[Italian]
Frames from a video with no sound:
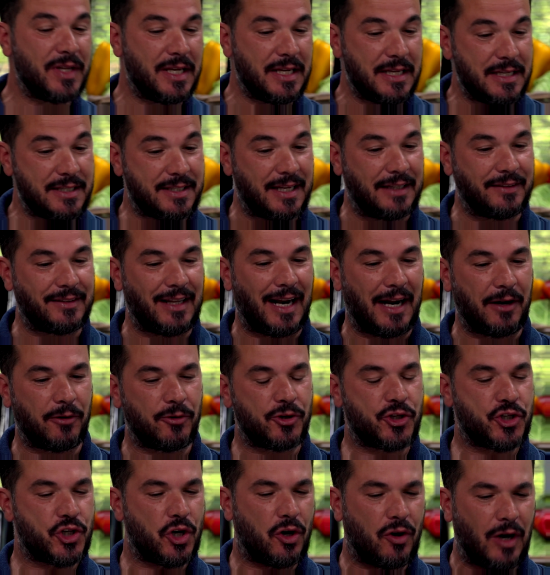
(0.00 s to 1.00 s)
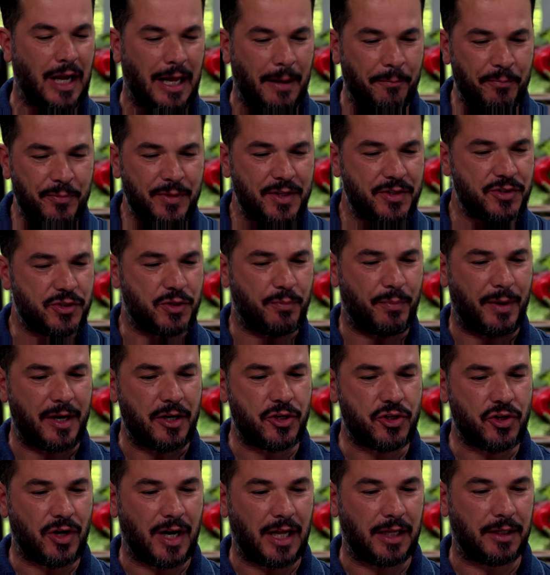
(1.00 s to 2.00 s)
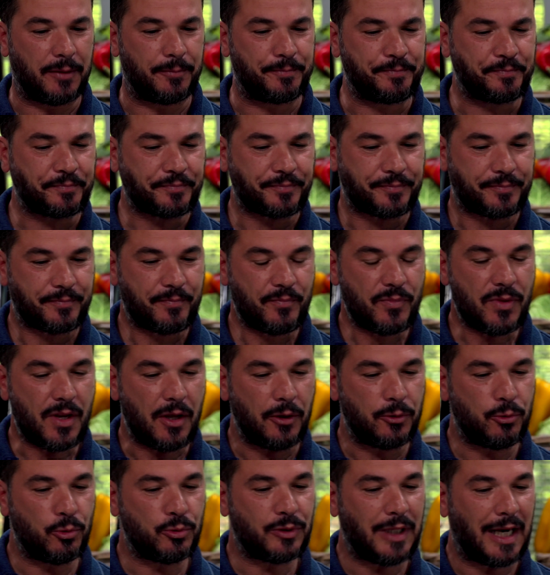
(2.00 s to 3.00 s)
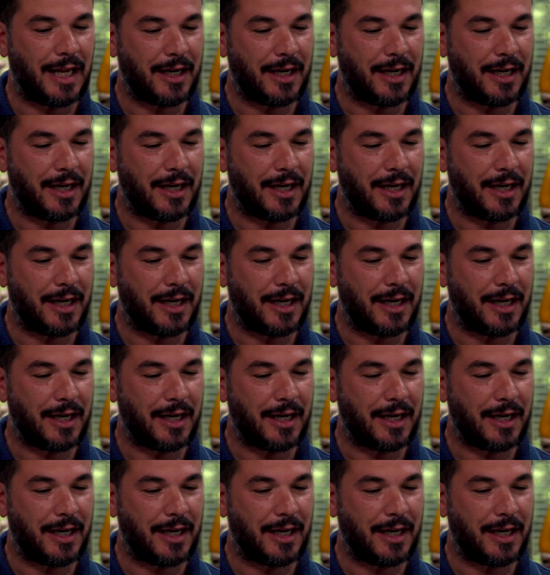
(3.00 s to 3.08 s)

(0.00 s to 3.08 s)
sì, Sente la nocciola, sprigiona tutta